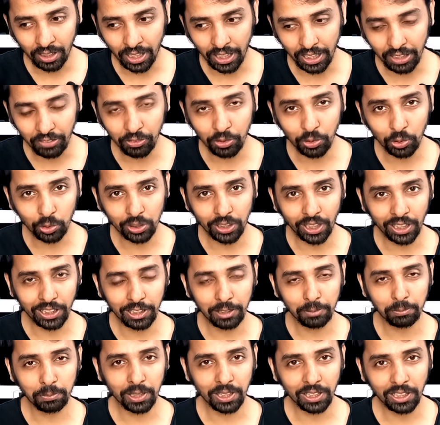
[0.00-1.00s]
அறிவை கொஞ்சம்
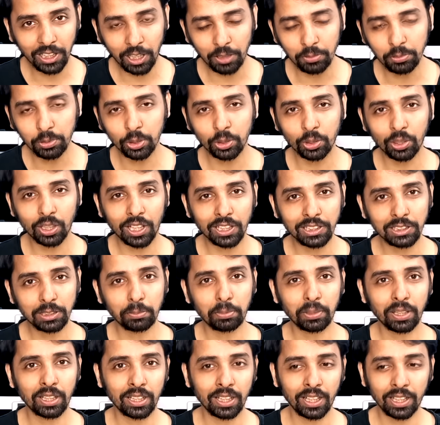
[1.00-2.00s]
அதிகமாக நான் காமிச்சிக்கணும்னு
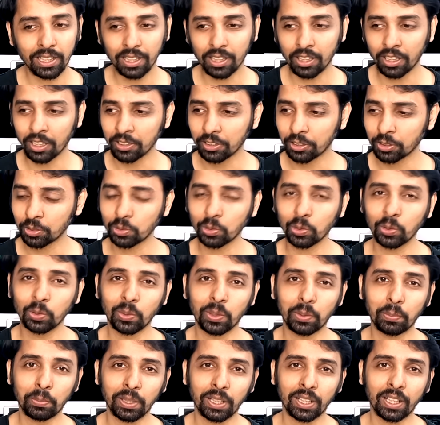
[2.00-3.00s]
ஆசைப்பட்டேன்னா என்ன நான் என்ன
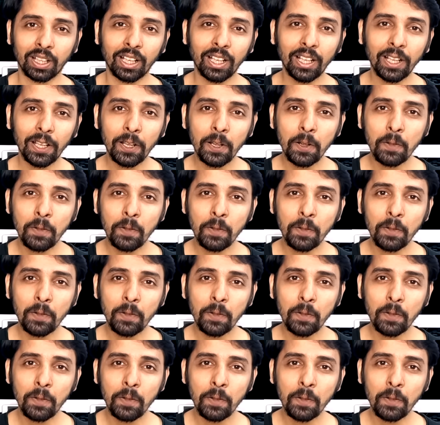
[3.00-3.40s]
சொல்லுவேன் அப்படின்னா